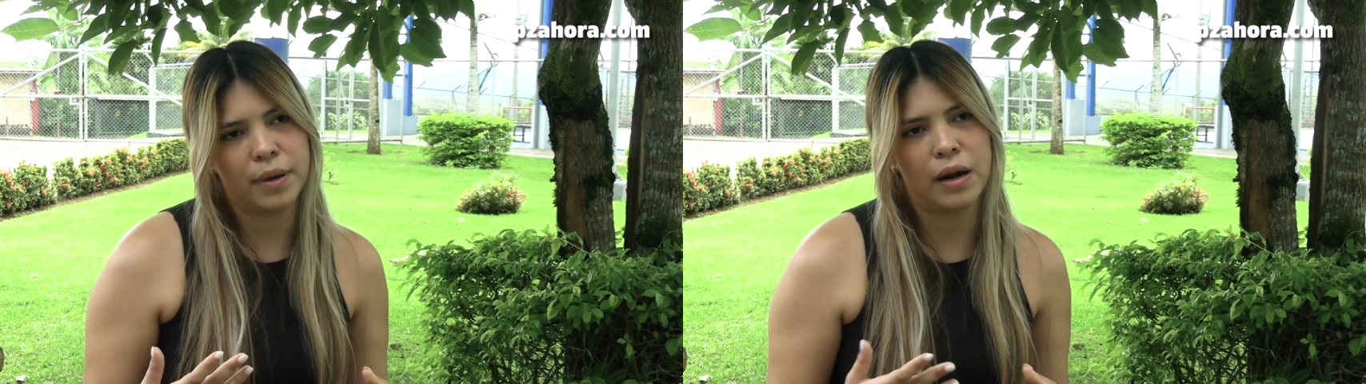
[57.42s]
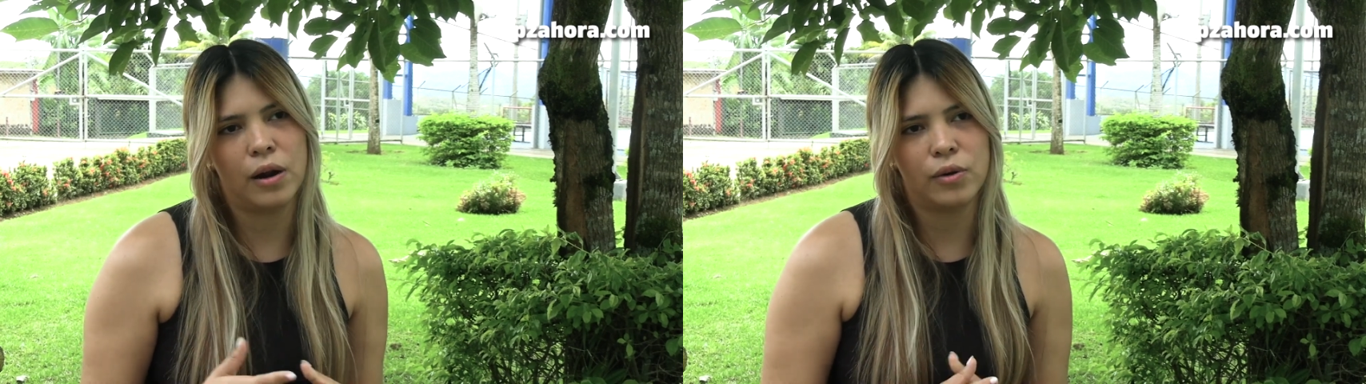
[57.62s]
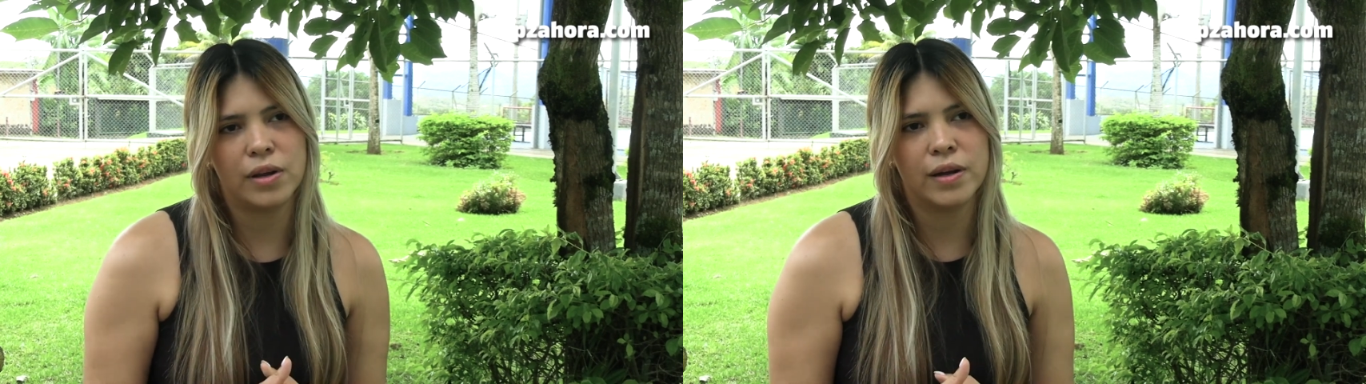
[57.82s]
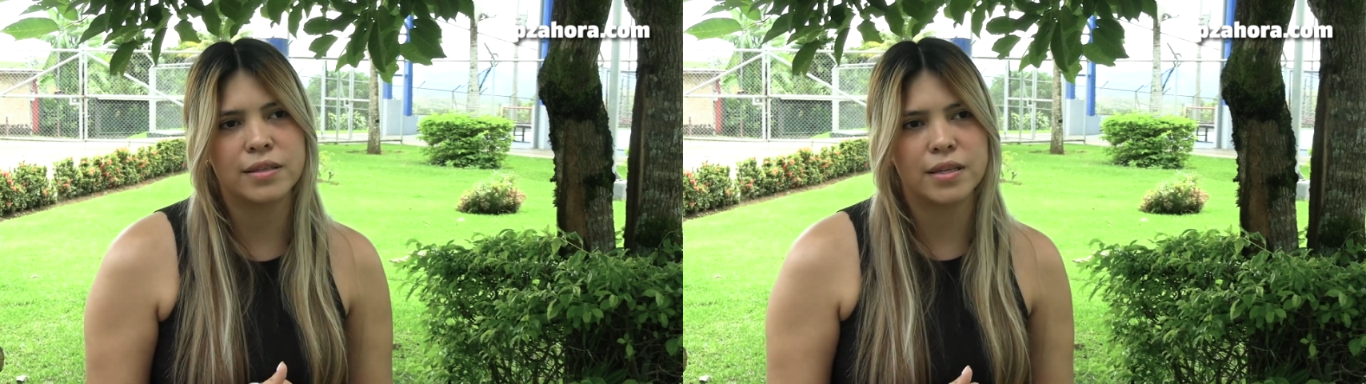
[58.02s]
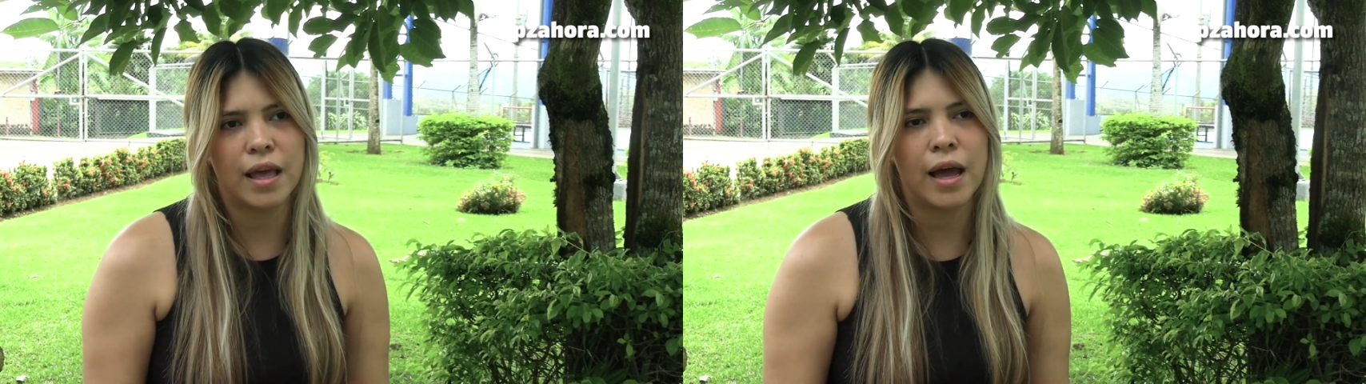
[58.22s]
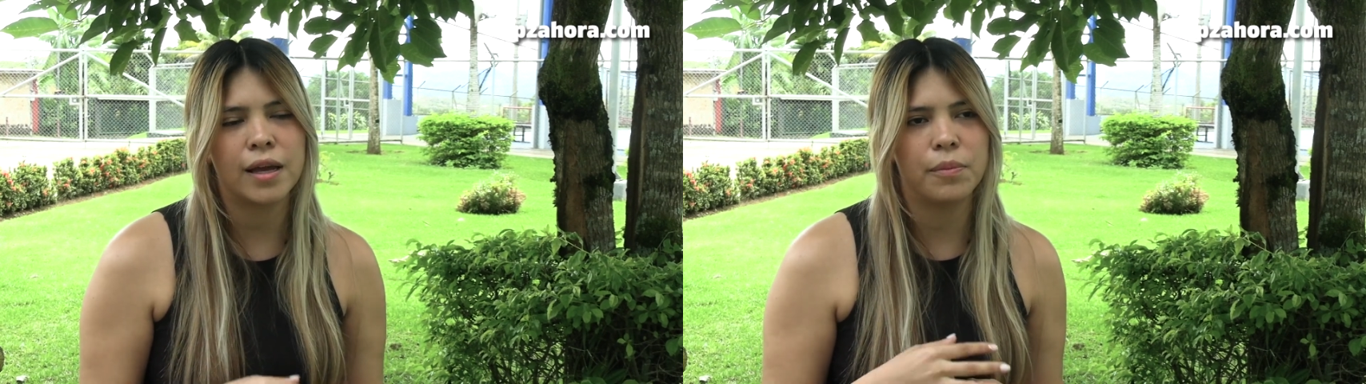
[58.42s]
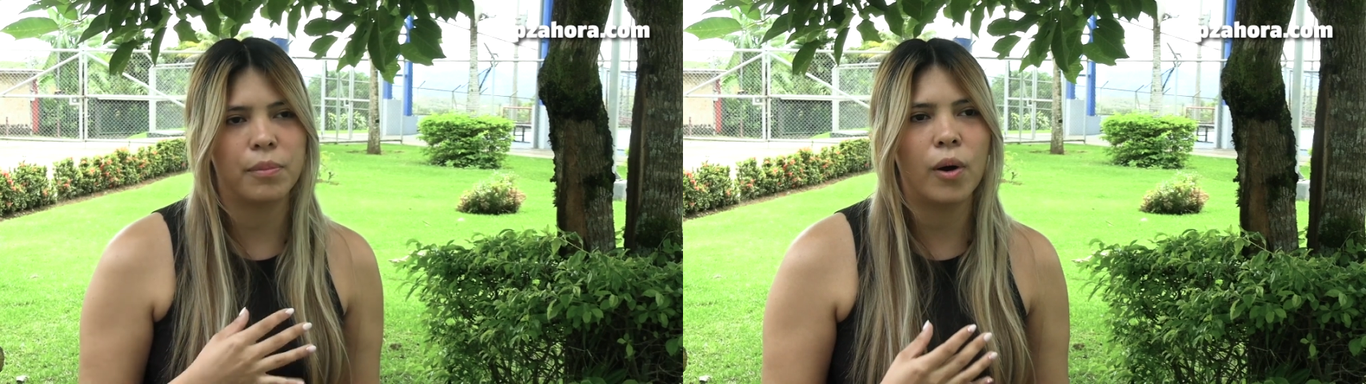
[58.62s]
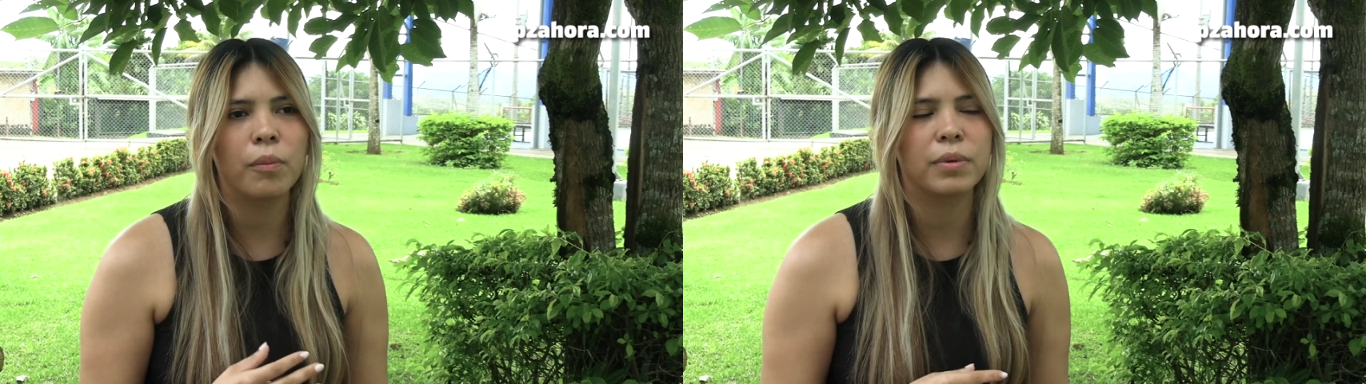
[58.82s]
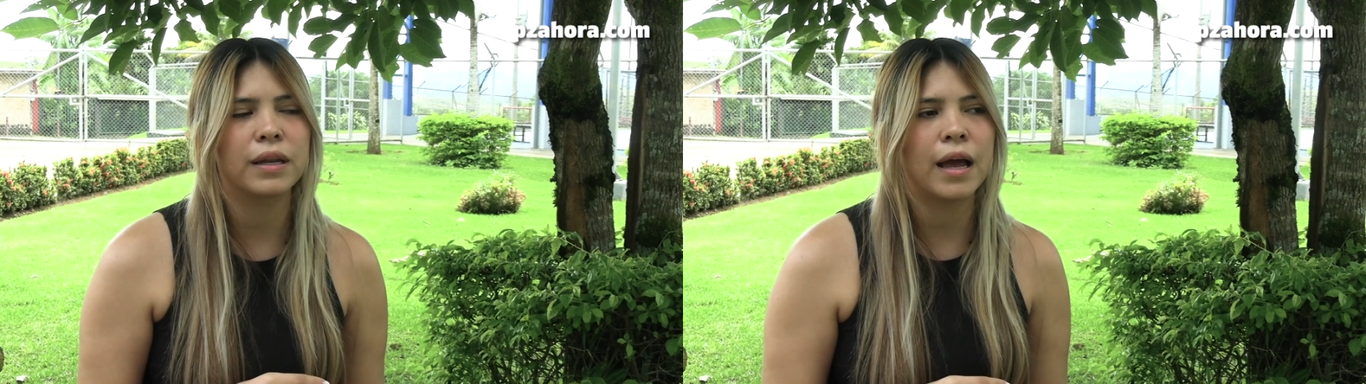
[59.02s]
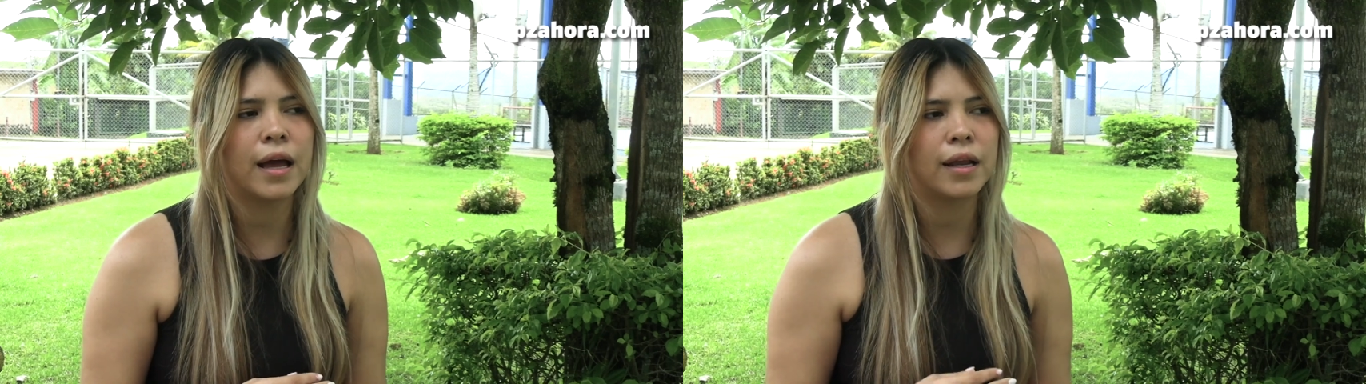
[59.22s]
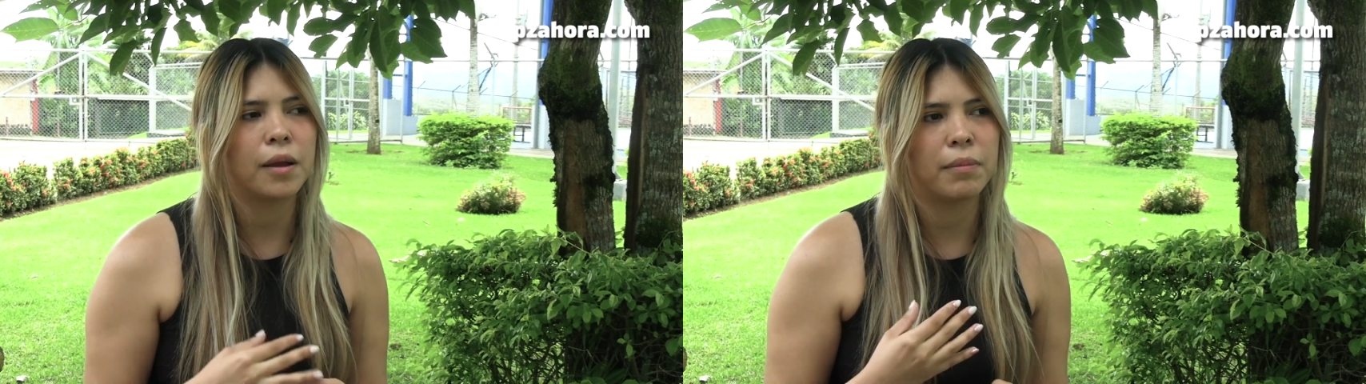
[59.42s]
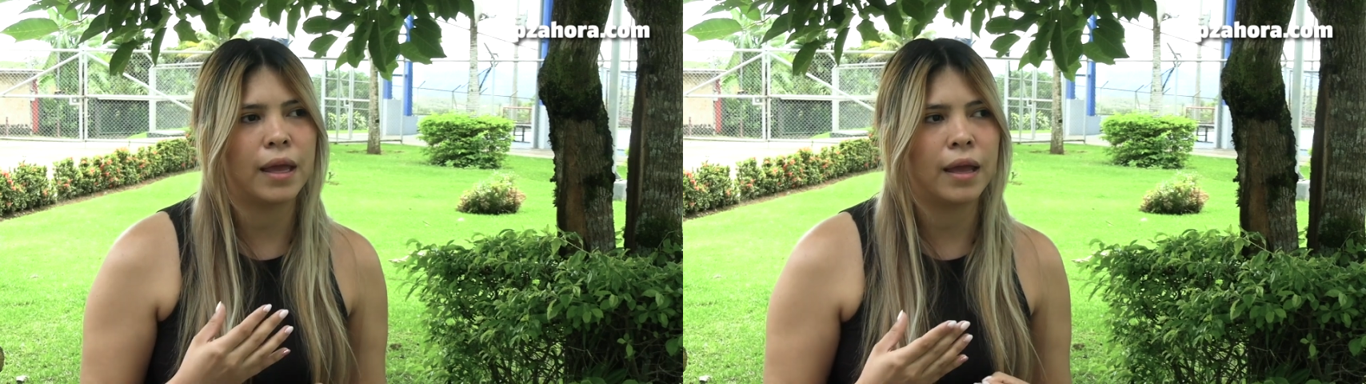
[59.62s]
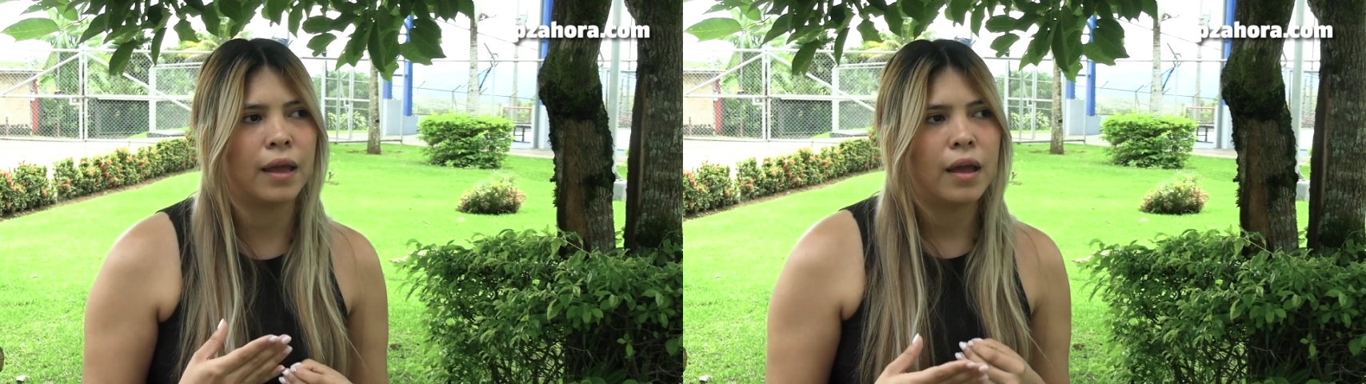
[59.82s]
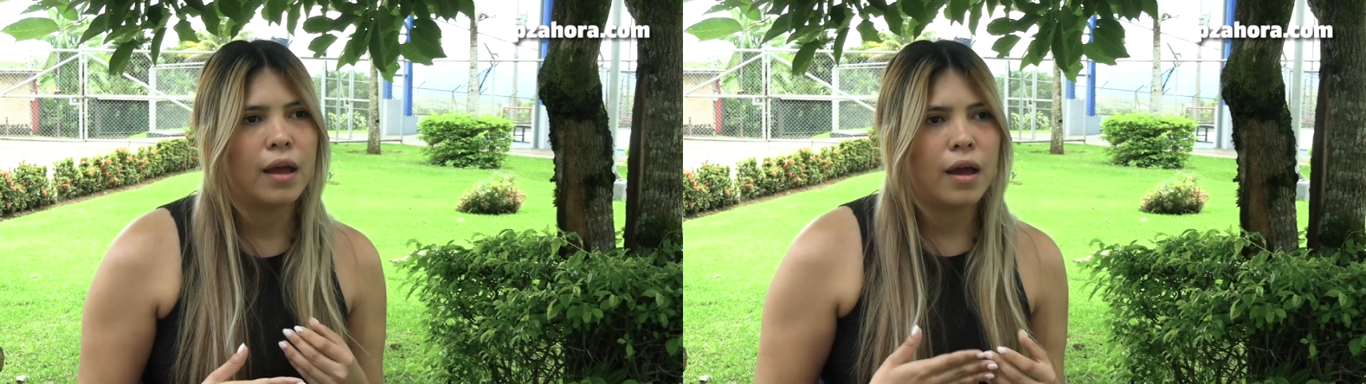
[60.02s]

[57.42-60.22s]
para la universidad, que pueda opinar, que me